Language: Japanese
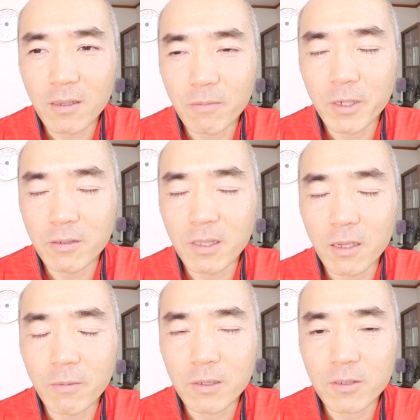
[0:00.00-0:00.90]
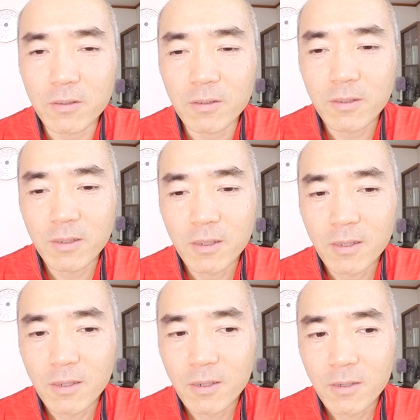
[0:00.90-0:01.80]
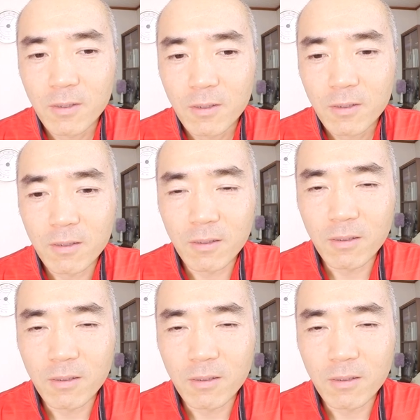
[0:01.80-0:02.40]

甘栗大爆笑。う